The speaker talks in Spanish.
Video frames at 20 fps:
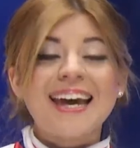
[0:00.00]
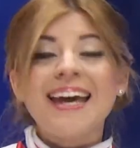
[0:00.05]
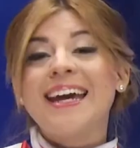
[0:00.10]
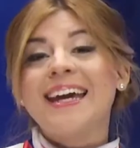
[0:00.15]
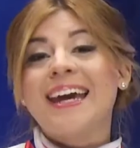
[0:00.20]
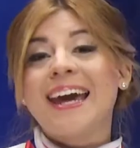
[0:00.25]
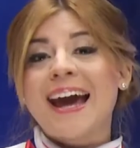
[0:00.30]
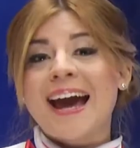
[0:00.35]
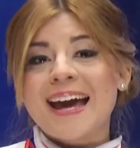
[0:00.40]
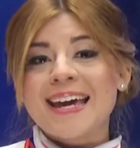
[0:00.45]
que
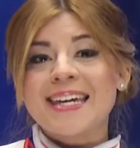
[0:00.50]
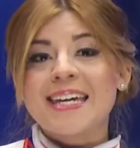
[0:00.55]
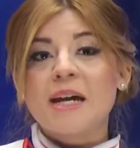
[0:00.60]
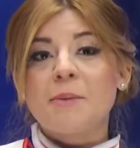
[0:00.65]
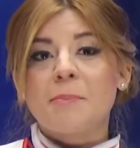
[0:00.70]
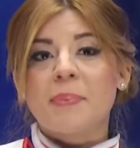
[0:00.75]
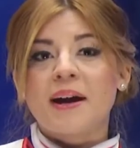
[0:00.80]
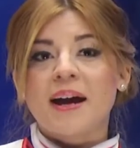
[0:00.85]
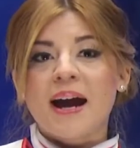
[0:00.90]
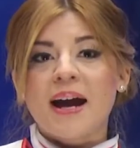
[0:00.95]
hay que
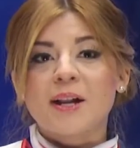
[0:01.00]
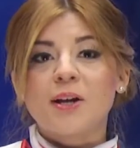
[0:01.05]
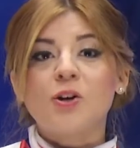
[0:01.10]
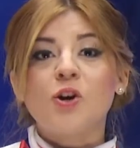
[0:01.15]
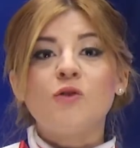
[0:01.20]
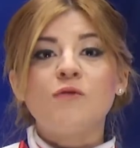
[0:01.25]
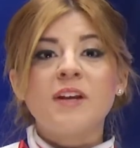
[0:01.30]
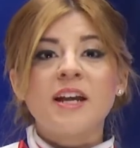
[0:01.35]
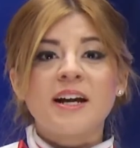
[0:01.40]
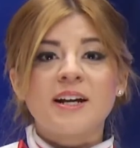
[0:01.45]
pagar
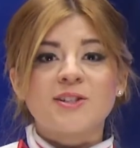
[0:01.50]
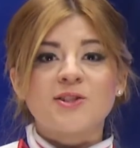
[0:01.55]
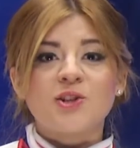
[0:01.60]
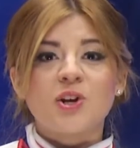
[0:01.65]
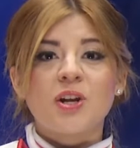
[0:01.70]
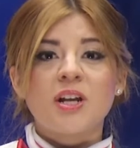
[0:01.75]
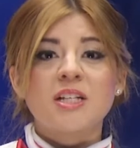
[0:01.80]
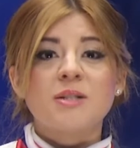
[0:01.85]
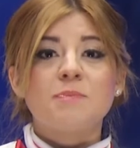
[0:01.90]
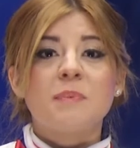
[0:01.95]

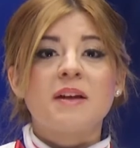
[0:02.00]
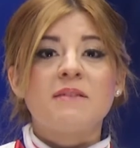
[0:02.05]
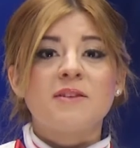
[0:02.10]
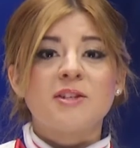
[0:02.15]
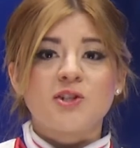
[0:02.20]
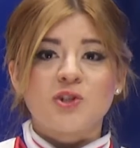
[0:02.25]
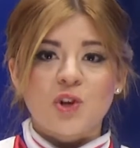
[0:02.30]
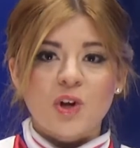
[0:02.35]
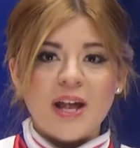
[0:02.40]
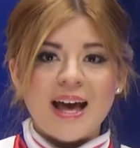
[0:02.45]
obligaciones
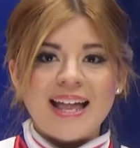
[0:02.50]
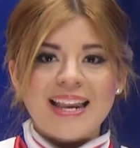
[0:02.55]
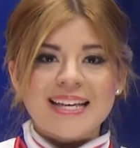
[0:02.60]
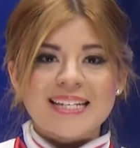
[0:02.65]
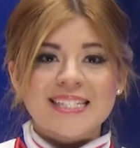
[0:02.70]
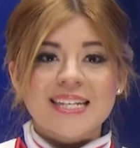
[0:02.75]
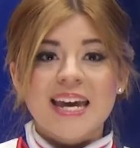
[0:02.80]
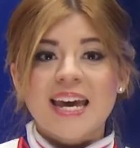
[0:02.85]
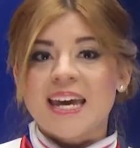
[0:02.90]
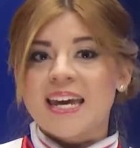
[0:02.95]
previsionales
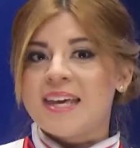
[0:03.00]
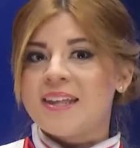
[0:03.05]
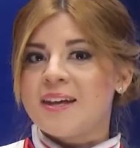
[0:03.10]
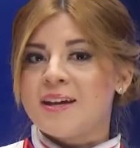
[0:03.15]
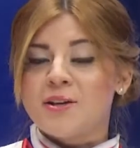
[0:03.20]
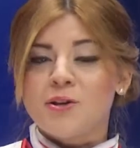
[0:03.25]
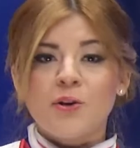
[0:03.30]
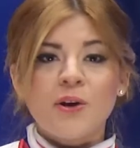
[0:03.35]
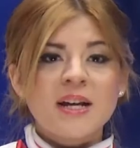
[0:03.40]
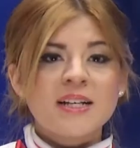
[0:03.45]
y de
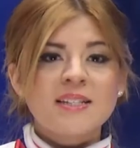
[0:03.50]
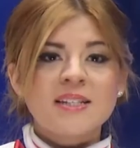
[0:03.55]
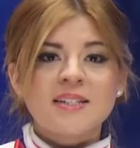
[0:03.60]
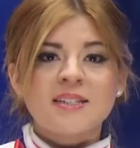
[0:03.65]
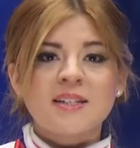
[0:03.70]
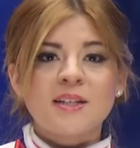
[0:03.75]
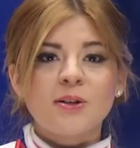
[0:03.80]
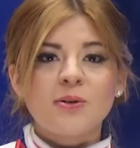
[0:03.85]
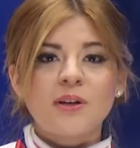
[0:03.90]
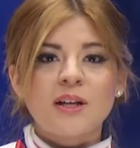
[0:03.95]
no
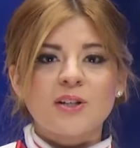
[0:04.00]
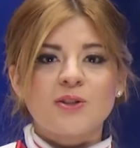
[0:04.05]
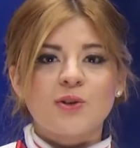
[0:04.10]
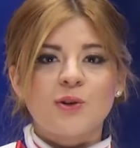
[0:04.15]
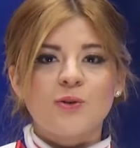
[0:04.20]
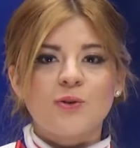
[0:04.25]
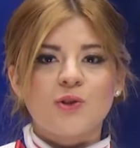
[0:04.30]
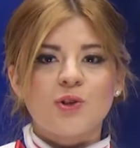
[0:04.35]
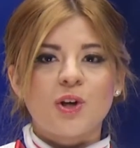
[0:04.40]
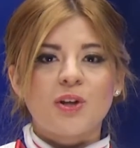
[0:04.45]
existir una
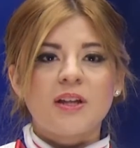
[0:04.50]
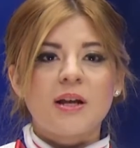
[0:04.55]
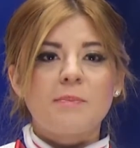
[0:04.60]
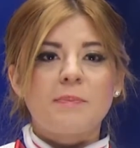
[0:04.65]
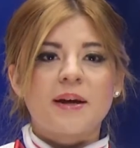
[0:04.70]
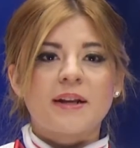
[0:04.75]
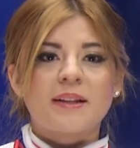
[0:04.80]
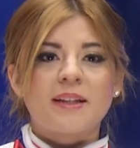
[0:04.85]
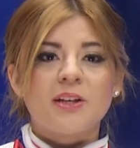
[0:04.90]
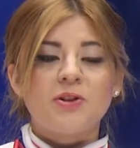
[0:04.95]
solución del
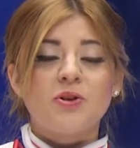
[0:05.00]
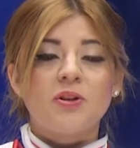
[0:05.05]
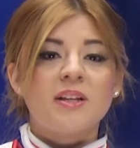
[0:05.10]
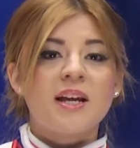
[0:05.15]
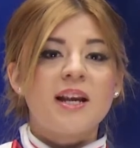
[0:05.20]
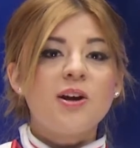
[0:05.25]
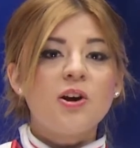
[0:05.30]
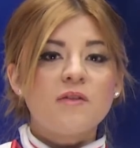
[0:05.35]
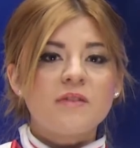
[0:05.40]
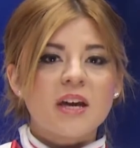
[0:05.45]
partido en el
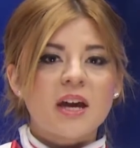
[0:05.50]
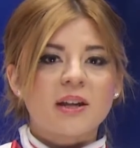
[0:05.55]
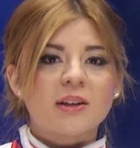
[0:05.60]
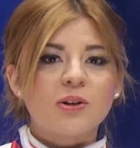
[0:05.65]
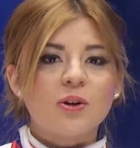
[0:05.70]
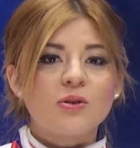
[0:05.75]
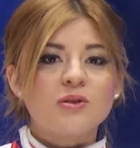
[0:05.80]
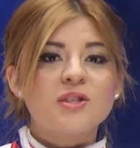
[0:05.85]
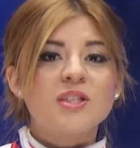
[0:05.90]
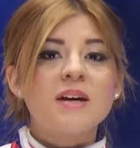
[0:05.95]
gobierno
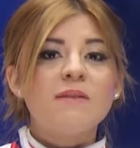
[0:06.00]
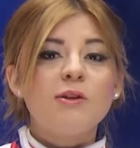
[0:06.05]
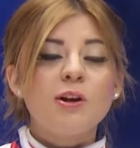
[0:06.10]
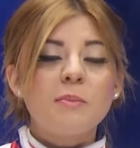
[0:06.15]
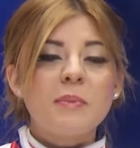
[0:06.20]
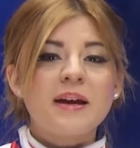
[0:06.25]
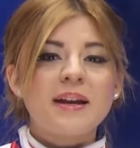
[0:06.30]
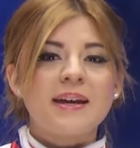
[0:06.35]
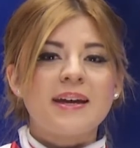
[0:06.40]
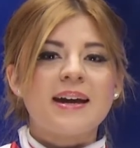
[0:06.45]
se
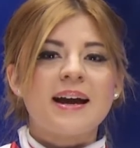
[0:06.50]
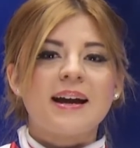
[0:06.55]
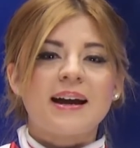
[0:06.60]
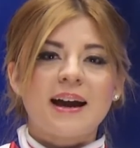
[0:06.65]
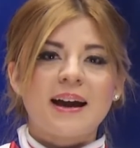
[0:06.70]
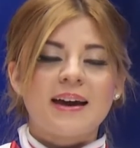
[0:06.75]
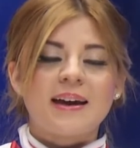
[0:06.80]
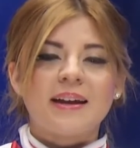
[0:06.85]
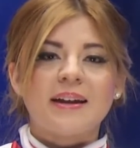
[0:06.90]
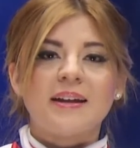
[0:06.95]
volvería a
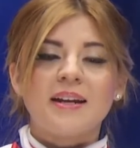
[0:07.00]
caer en